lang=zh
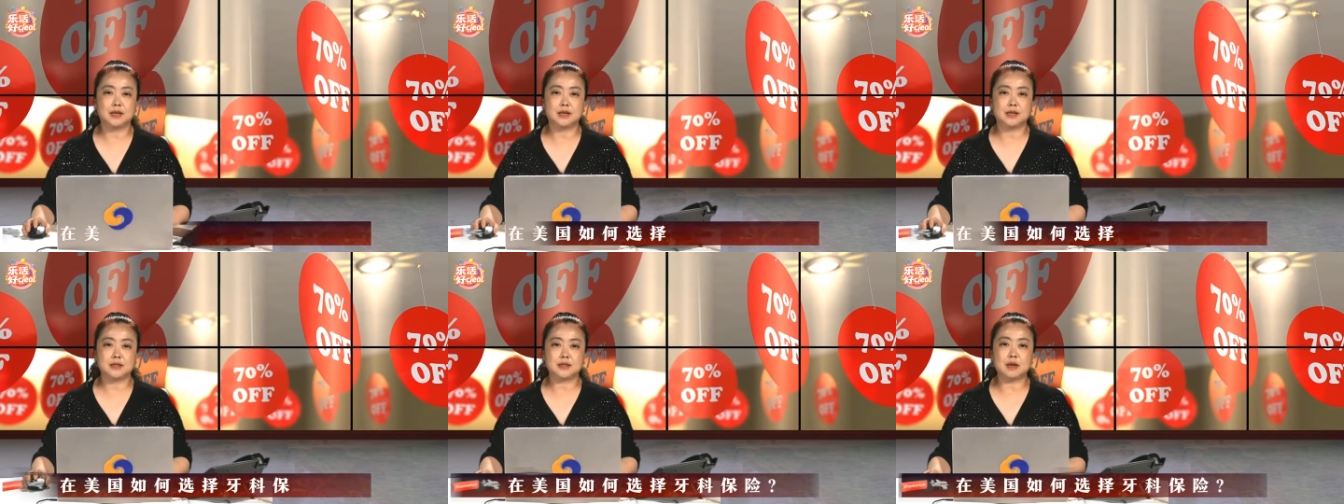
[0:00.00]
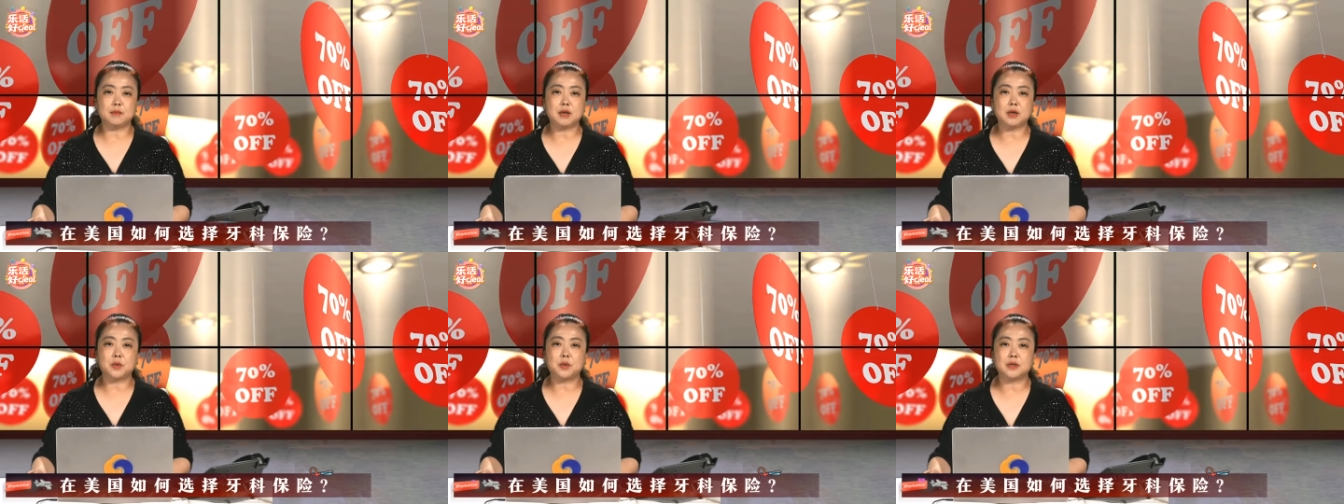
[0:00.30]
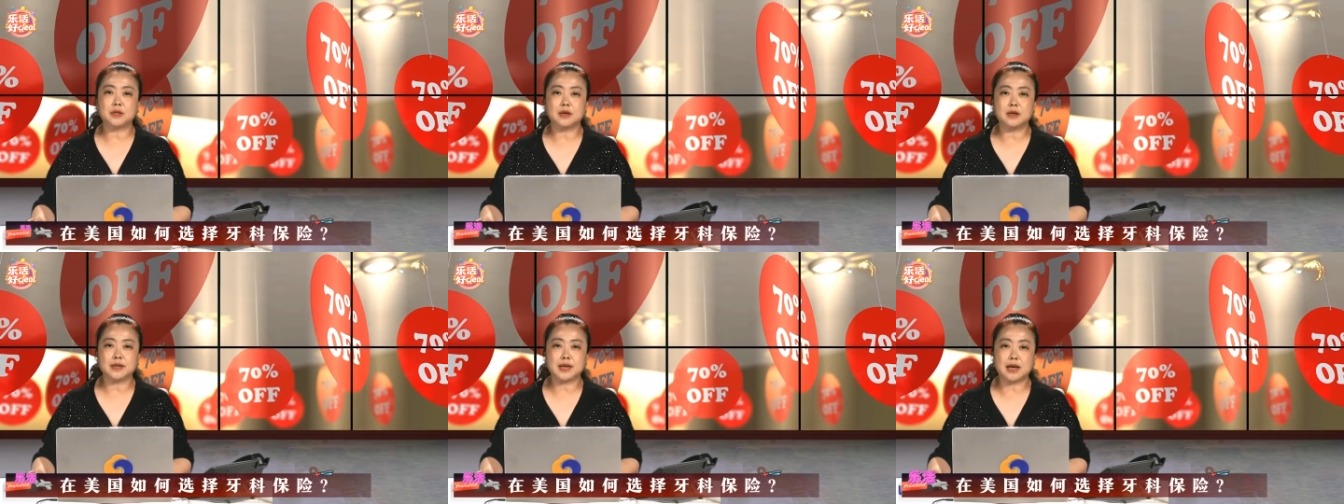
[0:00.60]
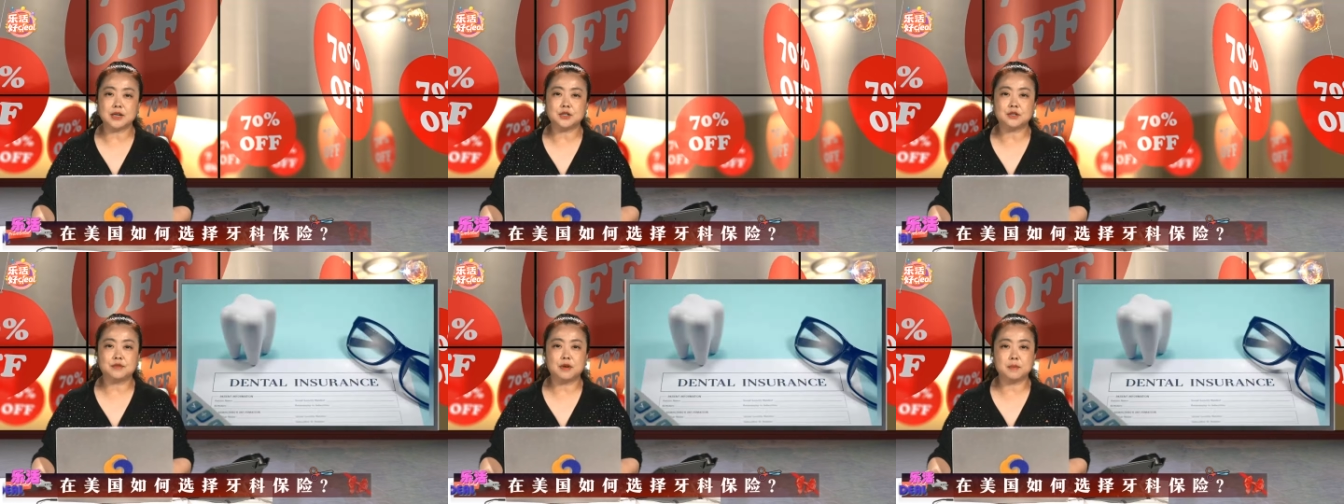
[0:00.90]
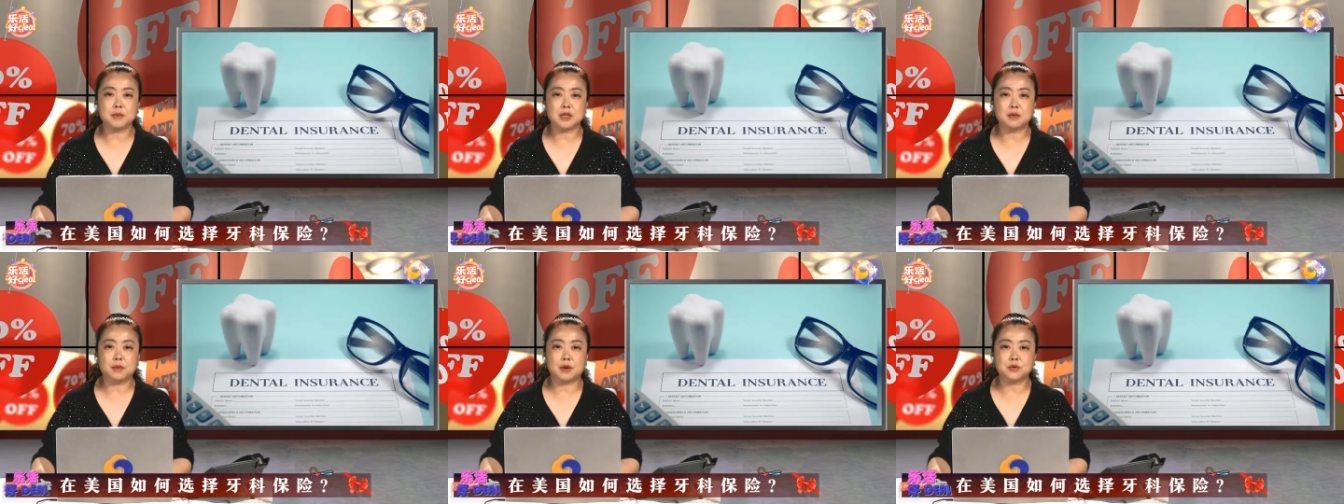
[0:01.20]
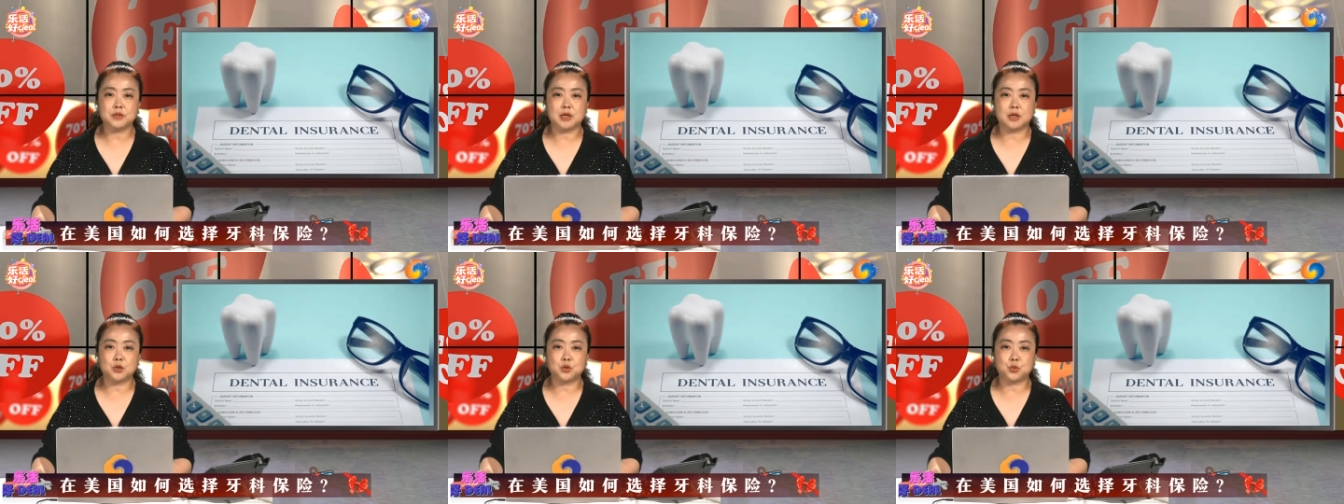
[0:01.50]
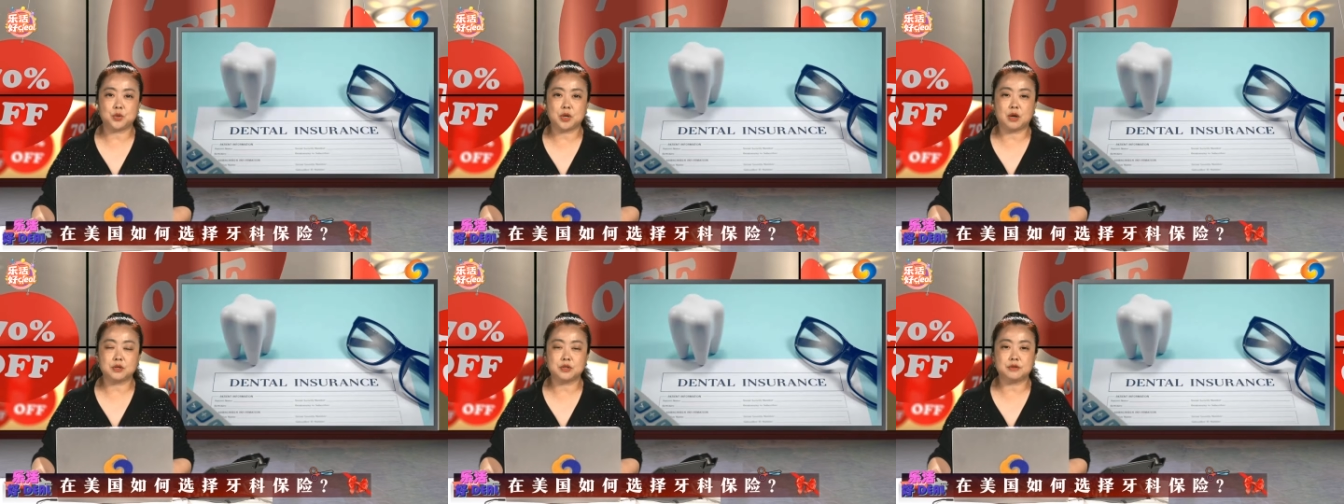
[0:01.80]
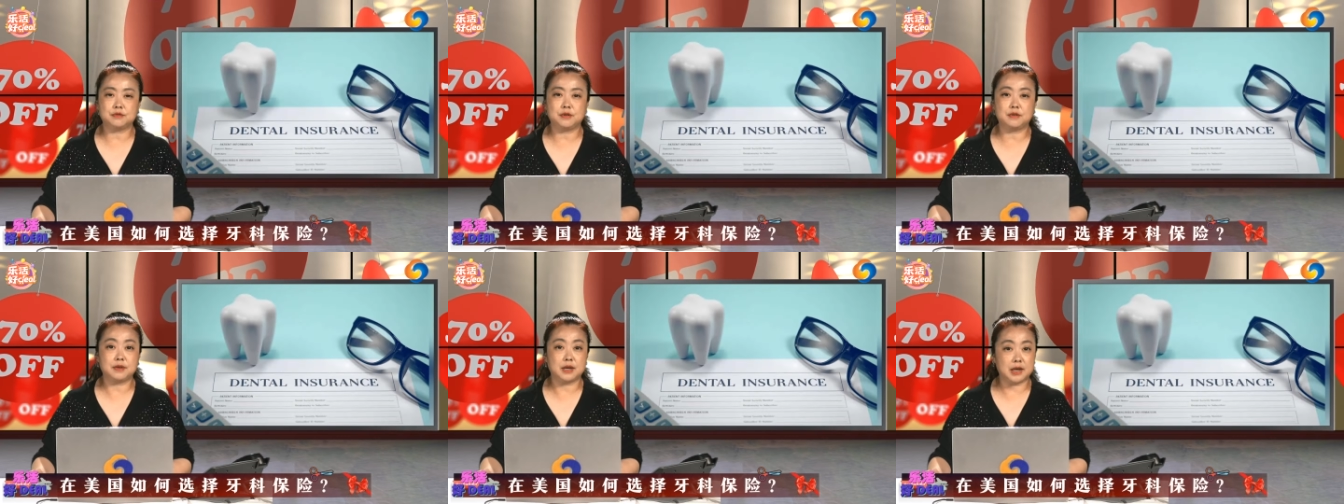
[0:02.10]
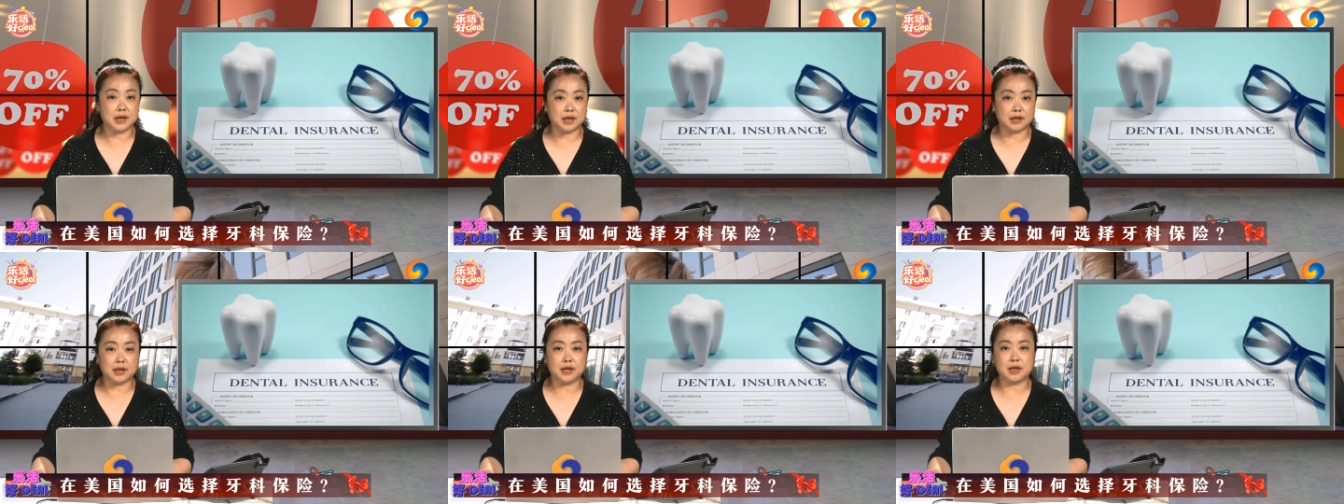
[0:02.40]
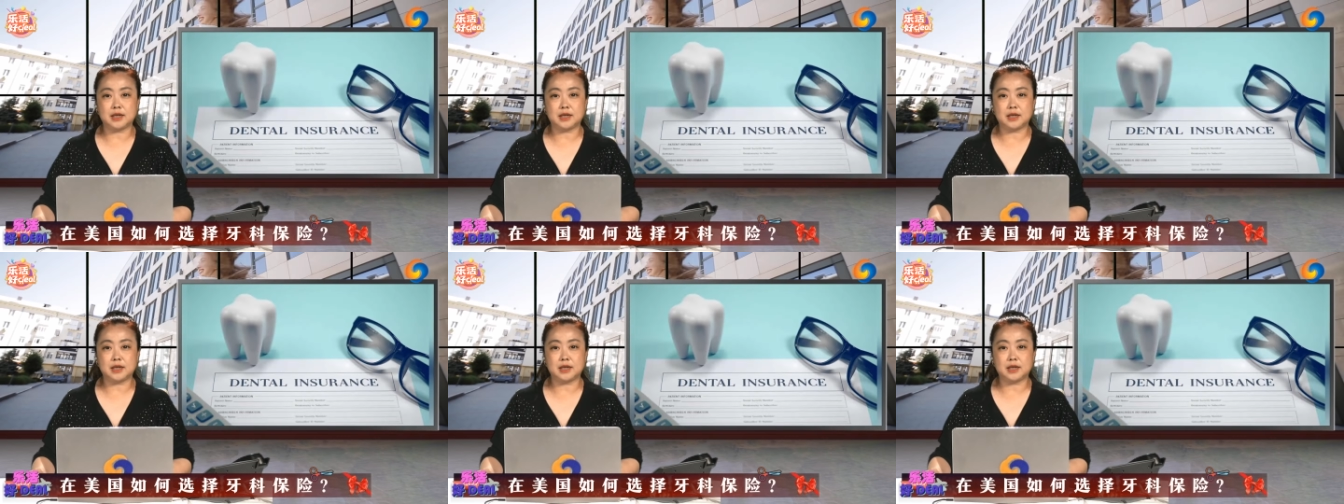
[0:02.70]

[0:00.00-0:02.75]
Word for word: 在美国呢，牙齿方面的保险主要是分为两类，